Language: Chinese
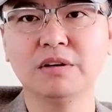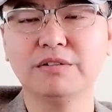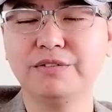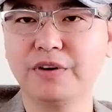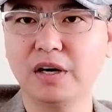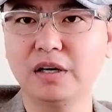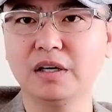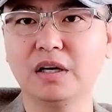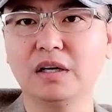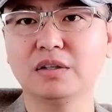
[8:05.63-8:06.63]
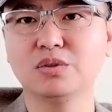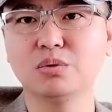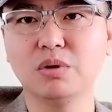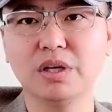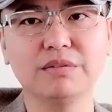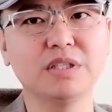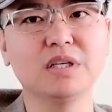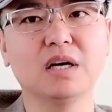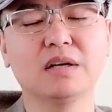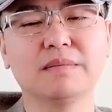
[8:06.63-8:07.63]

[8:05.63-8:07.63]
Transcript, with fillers: 反而啊，中国也危险了。